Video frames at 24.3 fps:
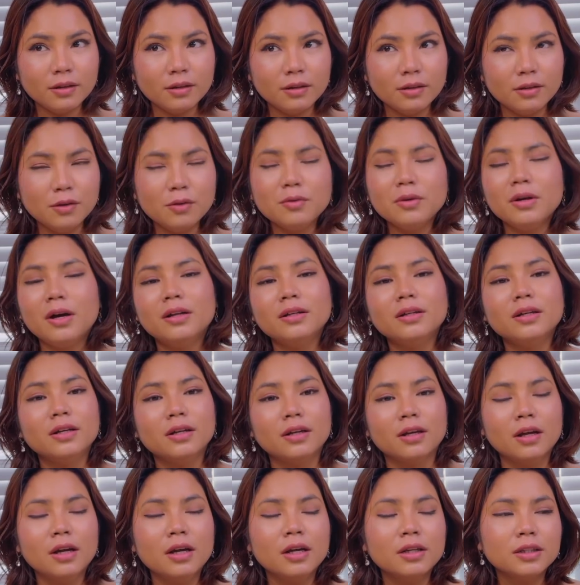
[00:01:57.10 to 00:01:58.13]
lúc đó
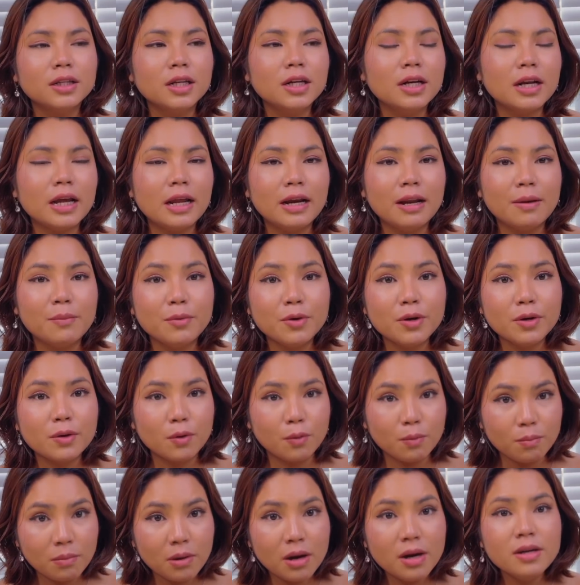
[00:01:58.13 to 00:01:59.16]
thì tính ra là Mary
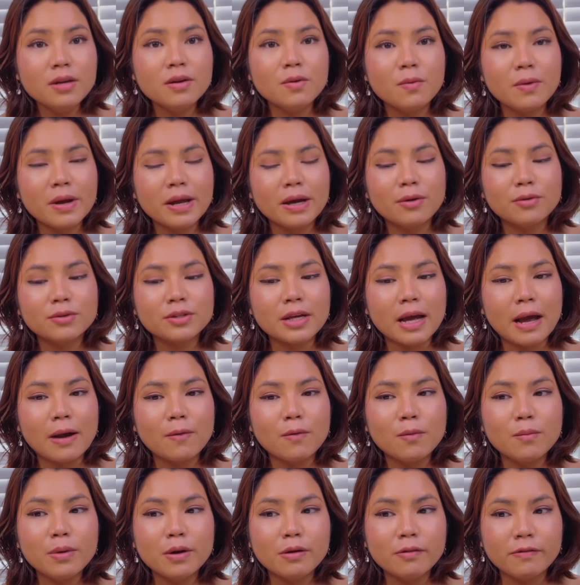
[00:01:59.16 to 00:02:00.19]
cũng mới vừa quen ông xã
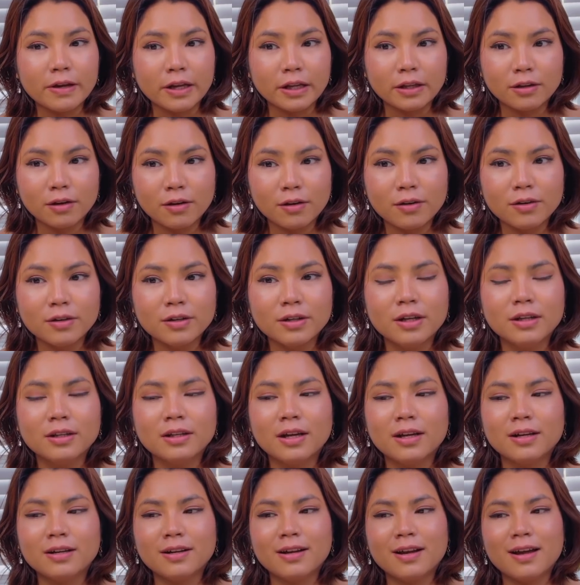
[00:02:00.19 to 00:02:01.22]
của Mary về thôi nên
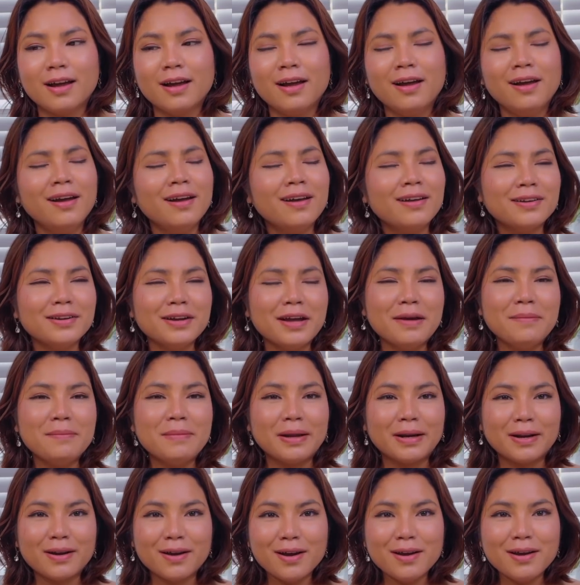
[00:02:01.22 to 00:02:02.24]
thành ra để
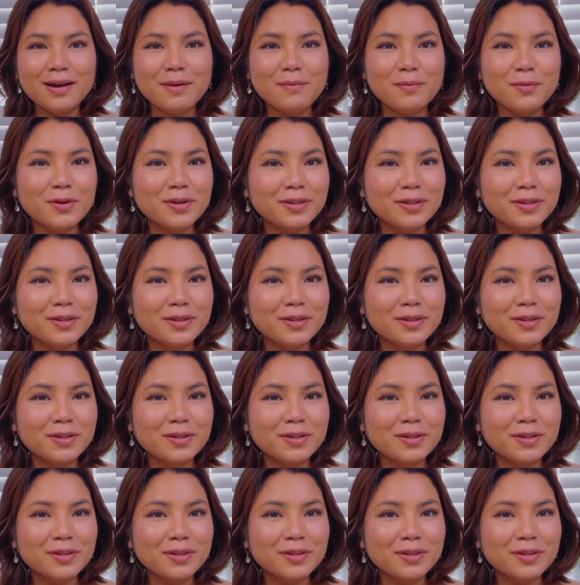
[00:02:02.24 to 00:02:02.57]
mà nói là Mary